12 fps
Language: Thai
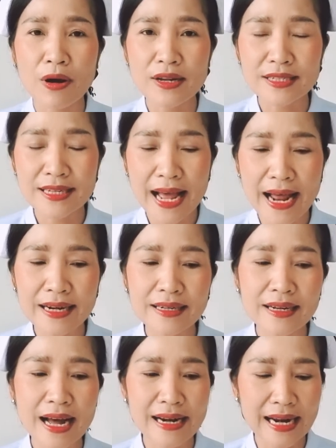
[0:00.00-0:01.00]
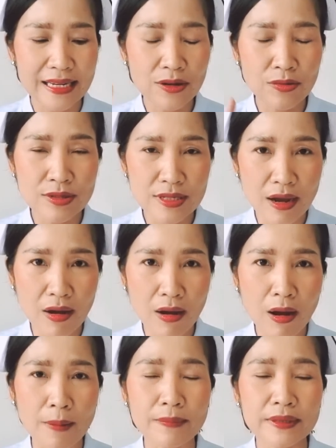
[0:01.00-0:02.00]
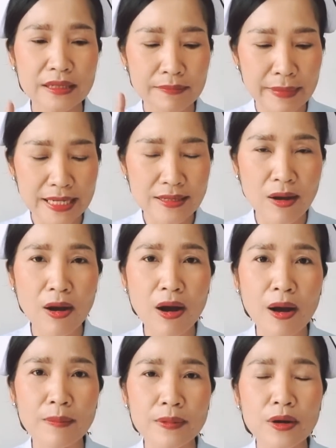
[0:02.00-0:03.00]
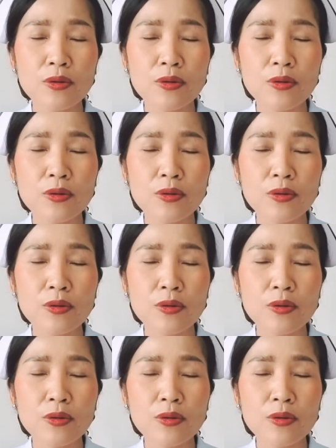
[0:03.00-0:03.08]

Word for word: เพราะฉะนั้นอะไรที่คุณชอบหรือไม่ชอบ